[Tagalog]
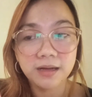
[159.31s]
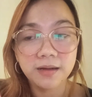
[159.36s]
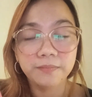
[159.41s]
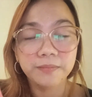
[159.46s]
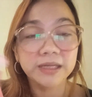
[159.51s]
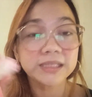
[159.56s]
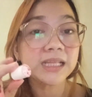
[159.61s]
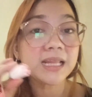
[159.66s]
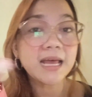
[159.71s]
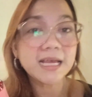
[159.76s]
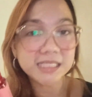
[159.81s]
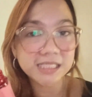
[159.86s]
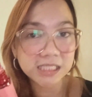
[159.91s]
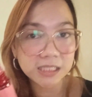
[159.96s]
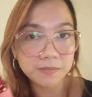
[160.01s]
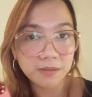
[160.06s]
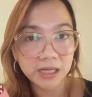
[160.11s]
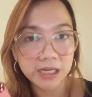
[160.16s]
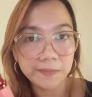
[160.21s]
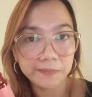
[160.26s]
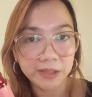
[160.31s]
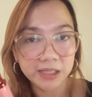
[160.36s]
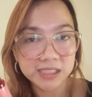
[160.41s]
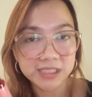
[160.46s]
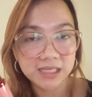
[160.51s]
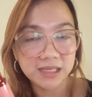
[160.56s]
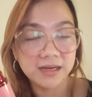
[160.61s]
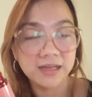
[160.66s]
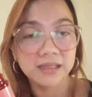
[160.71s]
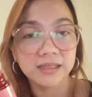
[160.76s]
Um, kadalasan sa mga lip
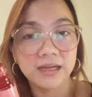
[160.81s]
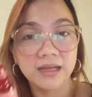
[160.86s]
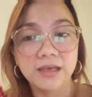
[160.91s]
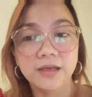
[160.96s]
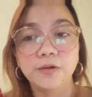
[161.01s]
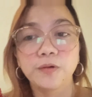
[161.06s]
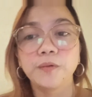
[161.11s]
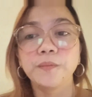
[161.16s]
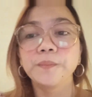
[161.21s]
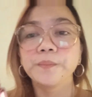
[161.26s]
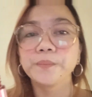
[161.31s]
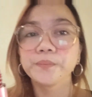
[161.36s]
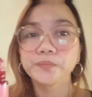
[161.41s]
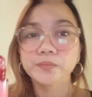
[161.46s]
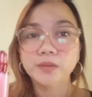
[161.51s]
tents na na-try ko.